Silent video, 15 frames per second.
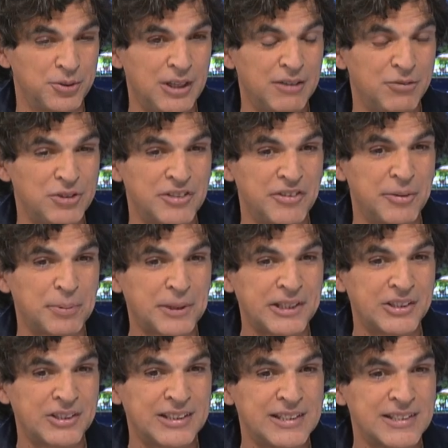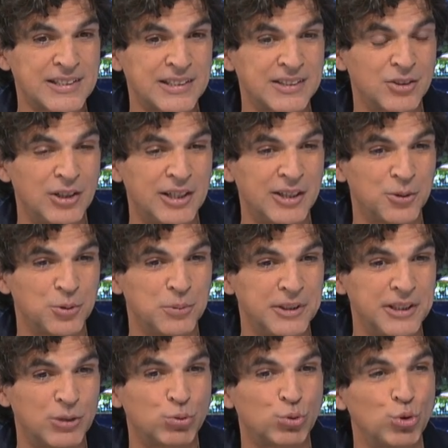là, vous avez pris un dessin de la Il
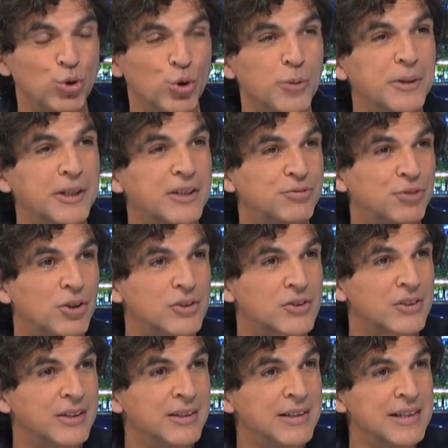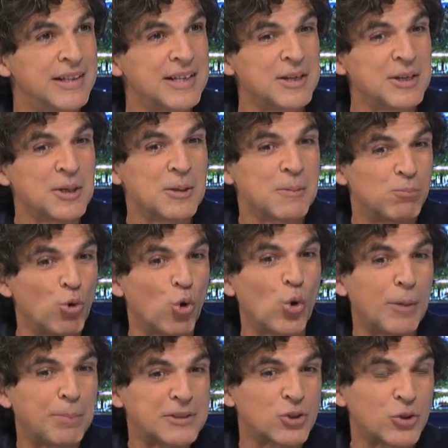y a toute une rubrique France.
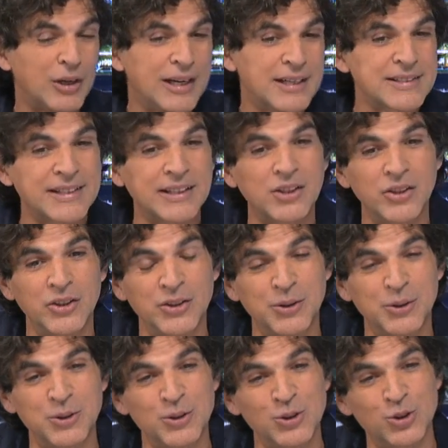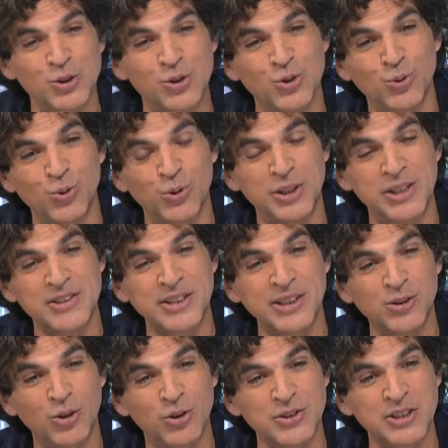Pourquoi Parce que là, c'est un. on, essaye
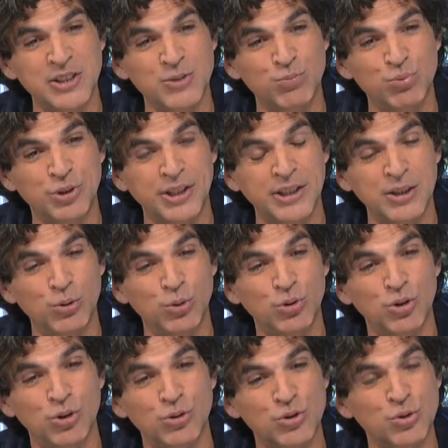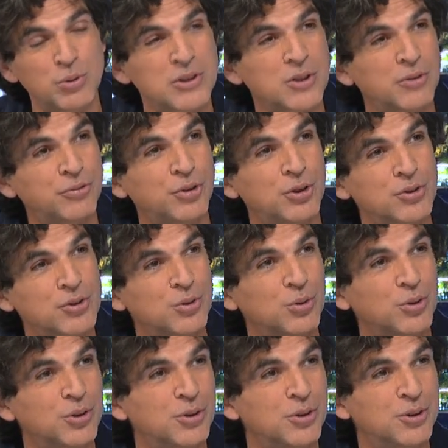de lancer ce bouquin autant en Suisse qu'en France.
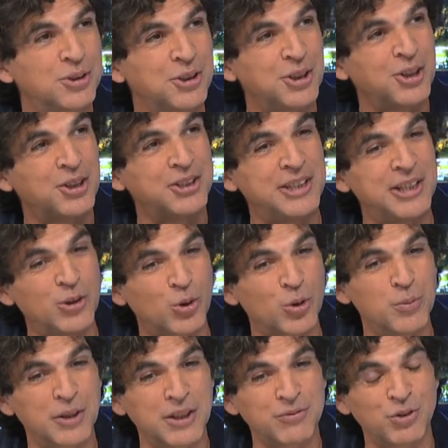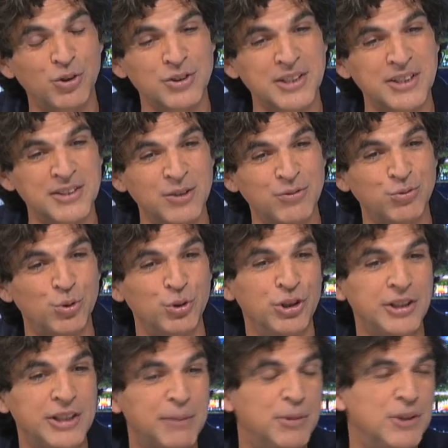Donc, euh, il y a une rubrique France assez fournie.
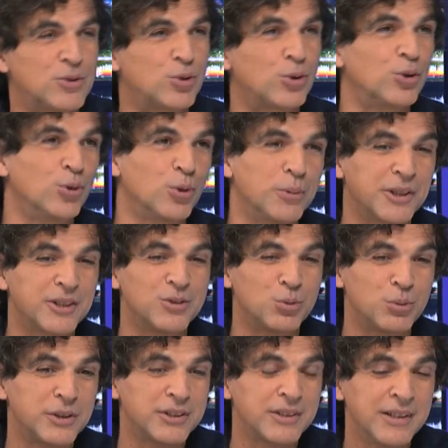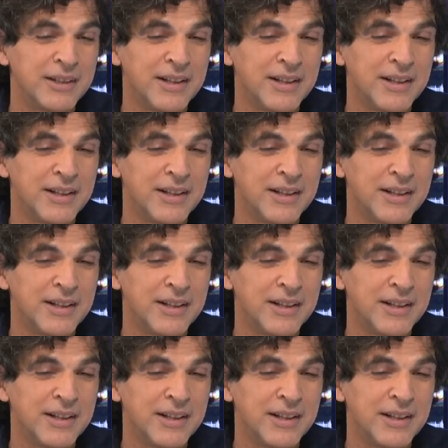Il y a bien sûr une rubrique suisse.